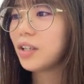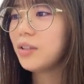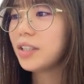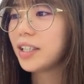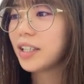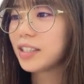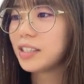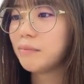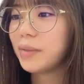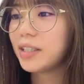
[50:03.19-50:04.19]
が増えてないか
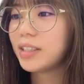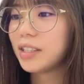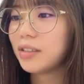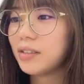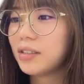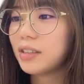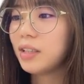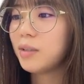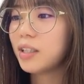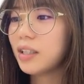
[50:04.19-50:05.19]
心配しちゃう
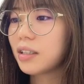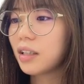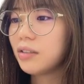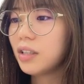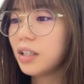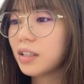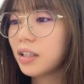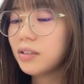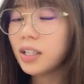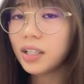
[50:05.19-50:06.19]
でもあれなんかタグ
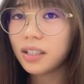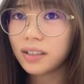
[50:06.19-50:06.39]
タグで